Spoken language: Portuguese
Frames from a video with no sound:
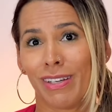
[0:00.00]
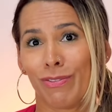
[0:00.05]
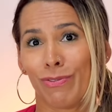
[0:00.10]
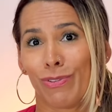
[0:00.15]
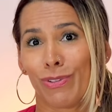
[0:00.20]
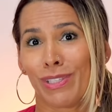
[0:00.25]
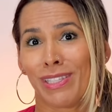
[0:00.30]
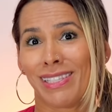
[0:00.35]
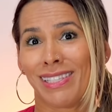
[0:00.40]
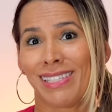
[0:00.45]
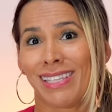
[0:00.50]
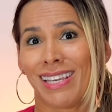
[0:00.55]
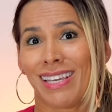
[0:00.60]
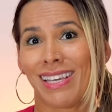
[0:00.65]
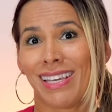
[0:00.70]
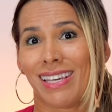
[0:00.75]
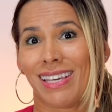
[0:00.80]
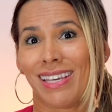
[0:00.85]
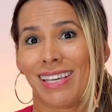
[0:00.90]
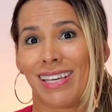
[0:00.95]

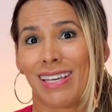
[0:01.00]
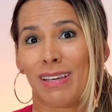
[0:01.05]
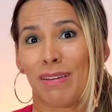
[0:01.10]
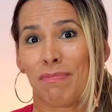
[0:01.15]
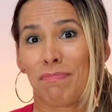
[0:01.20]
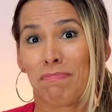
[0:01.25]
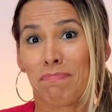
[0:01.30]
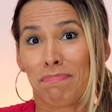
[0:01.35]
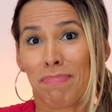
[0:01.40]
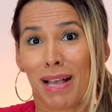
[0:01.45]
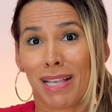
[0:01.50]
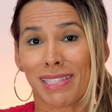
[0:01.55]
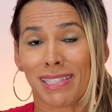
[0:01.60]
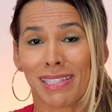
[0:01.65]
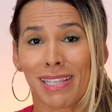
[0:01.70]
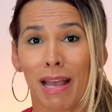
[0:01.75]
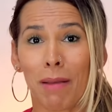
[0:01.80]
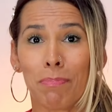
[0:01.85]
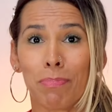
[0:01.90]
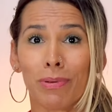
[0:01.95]
você
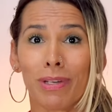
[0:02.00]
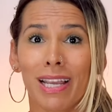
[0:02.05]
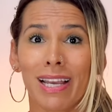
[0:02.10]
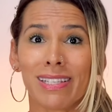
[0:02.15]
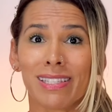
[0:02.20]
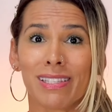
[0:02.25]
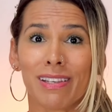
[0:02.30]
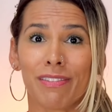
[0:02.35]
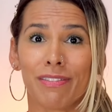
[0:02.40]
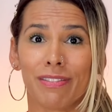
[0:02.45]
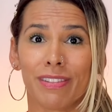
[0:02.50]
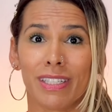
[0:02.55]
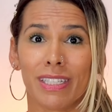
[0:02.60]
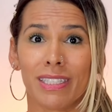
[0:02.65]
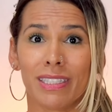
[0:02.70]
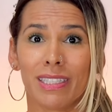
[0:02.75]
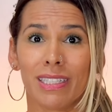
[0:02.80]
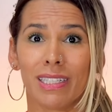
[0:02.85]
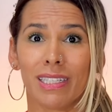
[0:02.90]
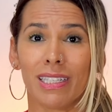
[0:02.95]
passar por essa
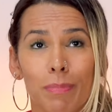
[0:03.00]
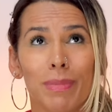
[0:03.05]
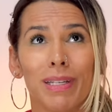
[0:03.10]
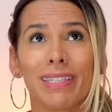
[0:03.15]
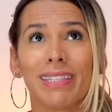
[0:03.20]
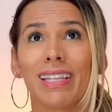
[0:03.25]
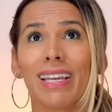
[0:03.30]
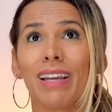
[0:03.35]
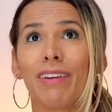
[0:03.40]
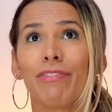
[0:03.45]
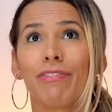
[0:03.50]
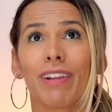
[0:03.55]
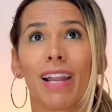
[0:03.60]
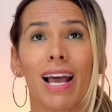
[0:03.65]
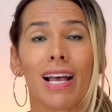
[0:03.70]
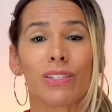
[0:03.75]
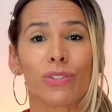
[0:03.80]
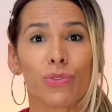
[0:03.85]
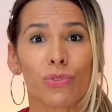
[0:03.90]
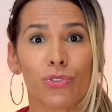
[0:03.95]
vida manter
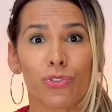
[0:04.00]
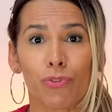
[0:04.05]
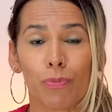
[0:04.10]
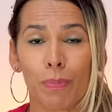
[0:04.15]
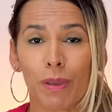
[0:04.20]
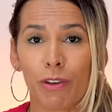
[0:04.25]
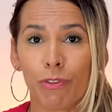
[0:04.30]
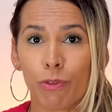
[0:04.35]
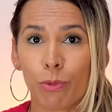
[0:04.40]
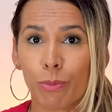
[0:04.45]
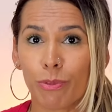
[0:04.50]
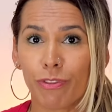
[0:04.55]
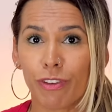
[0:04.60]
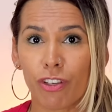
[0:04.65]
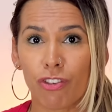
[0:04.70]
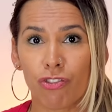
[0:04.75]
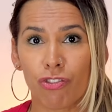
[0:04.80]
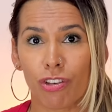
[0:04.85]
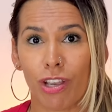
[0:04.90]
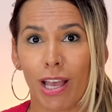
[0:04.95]
frascos de perfume
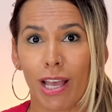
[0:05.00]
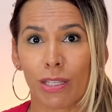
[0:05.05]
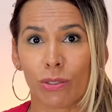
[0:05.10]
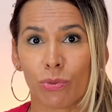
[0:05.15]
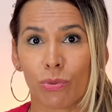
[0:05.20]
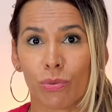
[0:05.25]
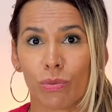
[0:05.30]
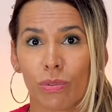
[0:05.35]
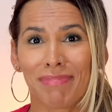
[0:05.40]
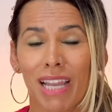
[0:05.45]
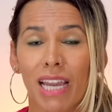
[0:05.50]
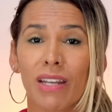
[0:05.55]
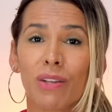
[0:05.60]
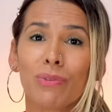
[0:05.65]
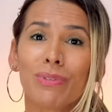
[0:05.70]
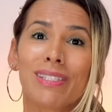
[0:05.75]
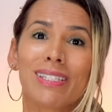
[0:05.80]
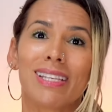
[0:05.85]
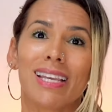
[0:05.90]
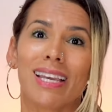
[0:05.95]
fechado. A
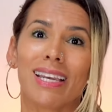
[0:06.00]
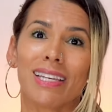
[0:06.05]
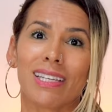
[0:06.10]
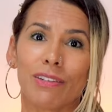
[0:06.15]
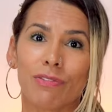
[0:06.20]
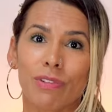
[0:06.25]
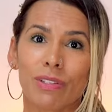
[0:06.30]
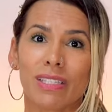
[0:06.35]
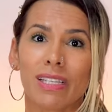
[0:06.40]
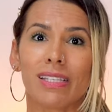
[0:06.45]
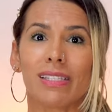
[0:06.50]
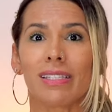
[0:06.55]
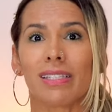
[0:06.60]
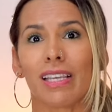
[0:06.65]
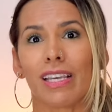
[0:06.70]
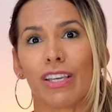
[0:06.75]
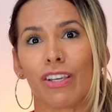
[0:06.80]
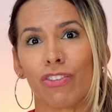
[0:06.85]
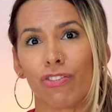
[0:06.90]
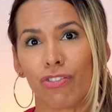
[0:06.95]
não ser que você
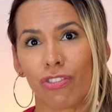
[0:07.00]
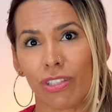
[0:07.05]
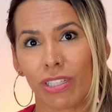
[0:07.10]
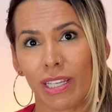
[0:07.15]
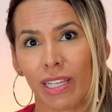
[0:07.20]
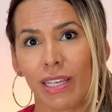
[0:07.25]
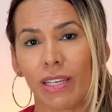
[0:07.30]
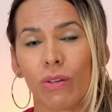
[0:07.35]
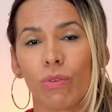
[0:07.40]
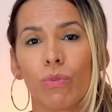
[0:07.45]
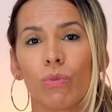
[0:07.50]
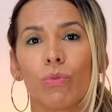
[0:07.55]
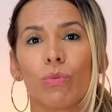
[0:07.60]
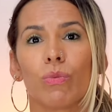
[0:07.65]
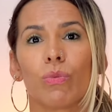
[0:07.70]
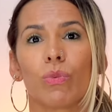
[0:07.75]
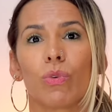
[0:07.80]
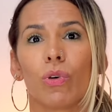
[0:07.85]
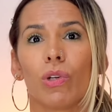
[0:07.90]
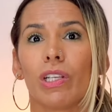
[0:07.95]
seja, né,
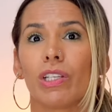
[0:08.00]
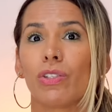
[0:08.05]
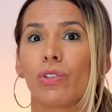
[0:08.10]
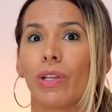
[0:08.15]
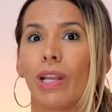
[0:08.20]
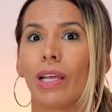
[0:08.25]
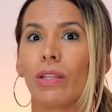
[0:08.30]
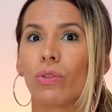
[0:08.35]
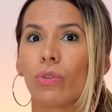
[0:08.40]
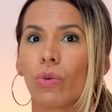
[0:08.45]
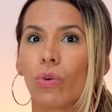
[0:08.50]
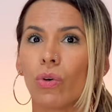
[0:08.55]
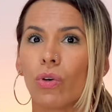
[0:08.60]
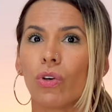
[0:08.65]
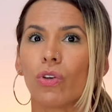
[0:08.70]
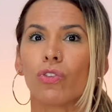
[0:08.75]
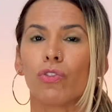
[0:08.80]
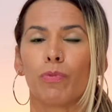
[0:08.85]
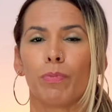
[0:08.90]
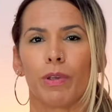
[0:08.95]
um
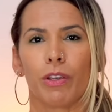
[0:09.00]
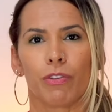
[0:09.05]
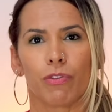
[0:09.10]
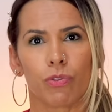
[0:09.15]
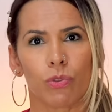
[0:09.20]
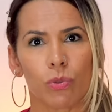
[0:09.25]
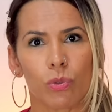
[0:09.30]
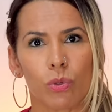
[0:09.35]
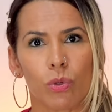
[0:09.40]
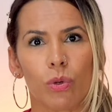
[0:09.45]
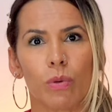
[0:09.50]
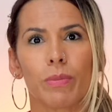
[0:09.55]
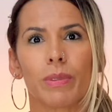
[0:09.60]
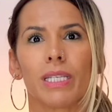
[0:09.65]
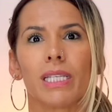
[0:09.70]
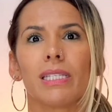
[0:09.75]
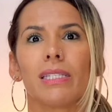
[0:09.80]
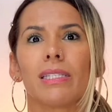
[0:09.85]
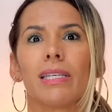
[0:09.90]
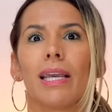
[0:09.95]
colecionador de
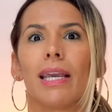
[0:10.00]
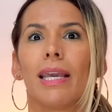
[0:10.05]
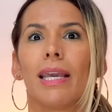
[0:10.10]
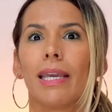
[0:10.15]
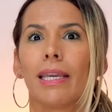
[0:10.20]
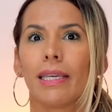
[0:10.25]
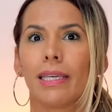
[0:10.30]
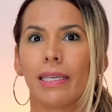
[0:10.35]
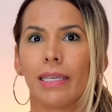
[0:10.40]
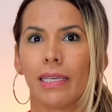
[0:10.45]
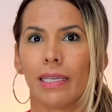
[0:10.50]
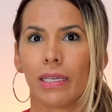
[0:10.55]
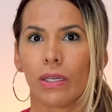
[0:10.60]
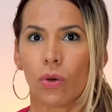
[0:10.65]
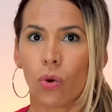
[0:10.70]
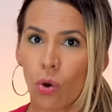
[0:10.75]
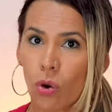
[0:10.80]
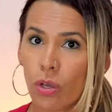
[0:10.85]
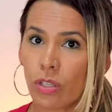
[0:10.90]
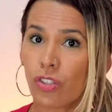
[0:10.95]
perfumes, que
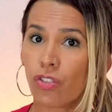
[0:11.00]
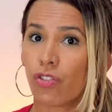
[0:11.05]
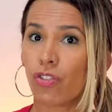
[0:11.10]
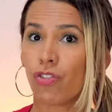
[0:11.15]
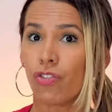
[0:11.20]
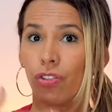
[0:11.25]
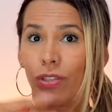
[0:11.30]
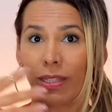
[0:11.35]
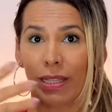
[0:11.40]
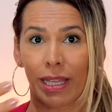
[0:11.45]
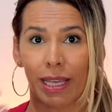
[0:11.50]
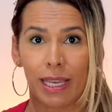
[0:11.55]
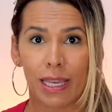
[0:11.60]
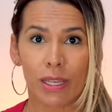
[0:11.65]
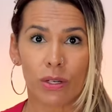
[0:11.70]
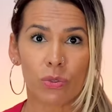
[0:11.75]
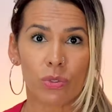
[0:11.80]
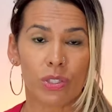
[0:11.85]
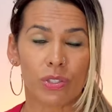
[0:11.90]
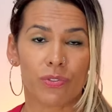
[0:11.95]
goste de
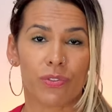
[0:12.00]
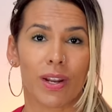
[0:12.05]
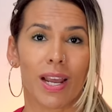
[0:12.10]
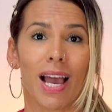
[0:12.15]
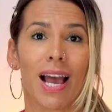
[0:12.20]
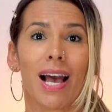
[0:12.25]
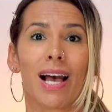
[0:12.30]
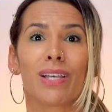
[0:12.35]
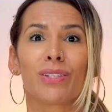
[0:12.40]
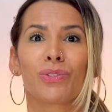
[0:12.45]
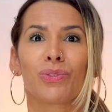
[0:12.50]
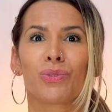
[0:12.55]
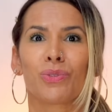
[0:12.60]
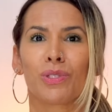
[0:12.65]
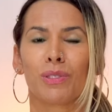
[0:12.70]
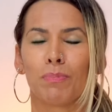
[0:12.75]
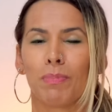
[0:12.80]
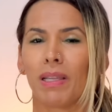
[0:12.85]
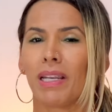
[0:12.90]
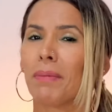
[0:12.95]
ter os
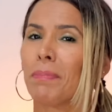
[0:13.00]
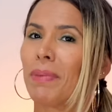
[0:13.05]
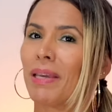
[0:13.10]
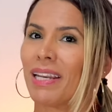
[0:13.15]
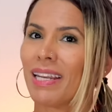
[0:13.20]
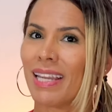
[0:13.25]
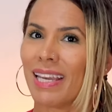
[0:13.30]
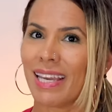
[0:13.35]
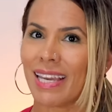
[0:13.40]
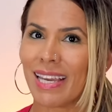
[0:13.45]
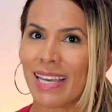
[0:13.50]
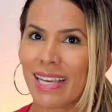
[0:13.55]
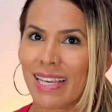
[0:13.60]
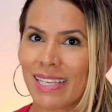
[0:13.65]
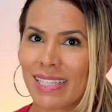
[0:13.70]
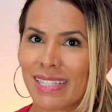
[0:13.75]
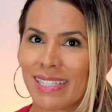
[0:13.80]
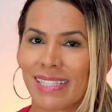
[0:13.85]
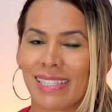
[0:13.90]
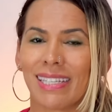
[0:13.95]
frascos pela
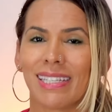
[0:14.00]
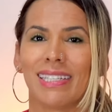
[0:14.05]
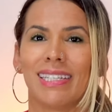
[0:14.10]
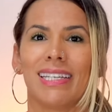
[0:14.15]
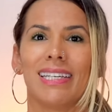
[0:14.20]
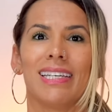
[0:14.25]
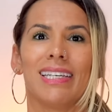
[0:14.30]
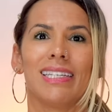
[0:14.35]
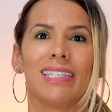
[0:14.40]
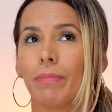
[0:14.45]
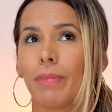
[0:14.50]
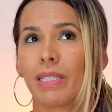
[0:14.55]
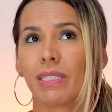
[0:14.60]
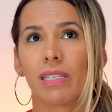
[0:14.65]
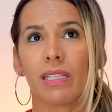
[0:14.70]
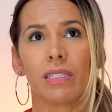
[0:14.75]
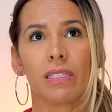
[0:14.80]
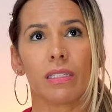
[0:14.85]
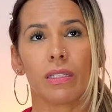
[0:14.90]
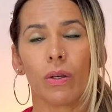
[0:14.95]
beleza, né? Mas
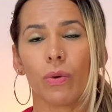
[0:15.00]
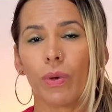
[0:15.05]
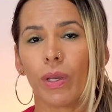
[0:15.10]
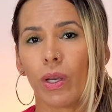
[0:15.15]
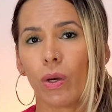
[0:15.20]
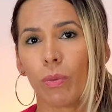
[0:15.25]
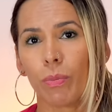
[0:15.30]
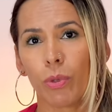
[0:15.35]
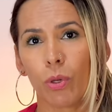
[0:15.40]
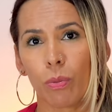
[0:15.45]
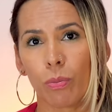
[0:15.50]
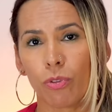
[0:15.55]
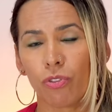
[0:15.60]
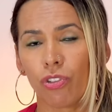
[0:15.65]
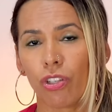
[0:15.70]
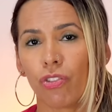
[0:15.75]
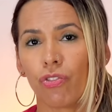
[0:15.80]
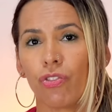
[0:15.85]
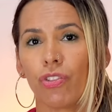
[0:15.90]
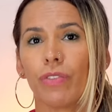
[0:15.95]
esse não é o meu
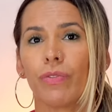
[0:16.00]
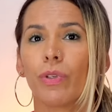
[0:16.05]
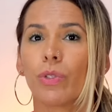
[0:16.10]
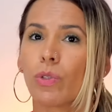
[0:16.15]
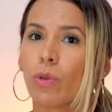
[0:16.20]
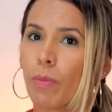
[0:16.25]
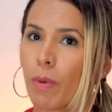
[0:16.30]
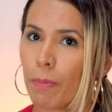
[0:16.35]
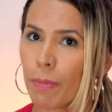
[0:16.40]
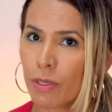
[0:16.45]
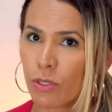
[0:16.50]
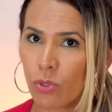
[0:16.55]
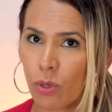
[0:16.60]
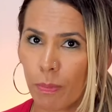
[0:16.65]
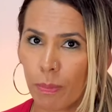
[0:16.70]
objetivo. Eu sou uma pessoa